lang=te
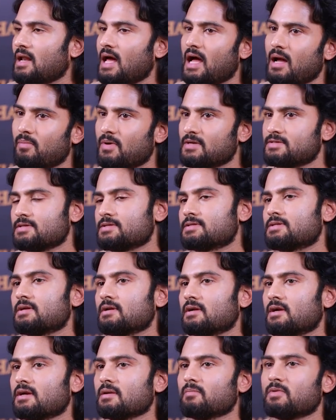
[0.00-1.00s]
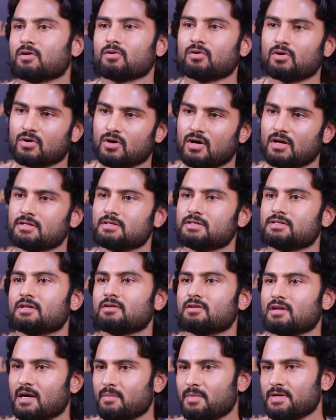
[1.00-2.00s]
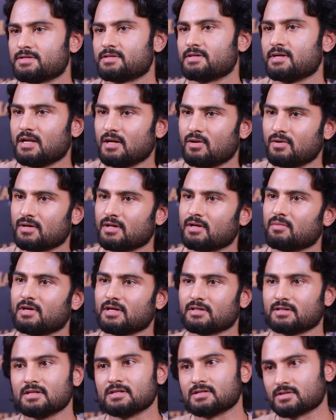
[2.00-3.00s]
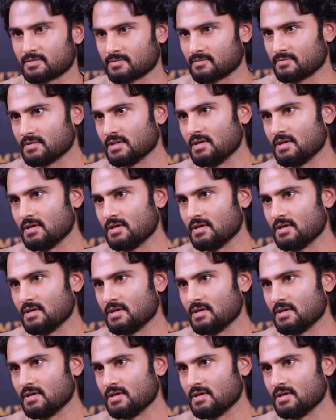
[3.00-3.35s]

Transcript: ల్యాబ్ అసిస్టెంట్లు అంటే మనం కూడా కాలేజ్లో చేరాం ల్యాబ్ అసిస్టెంట్ ఎలా ఉంటారో మనకు తెలుసు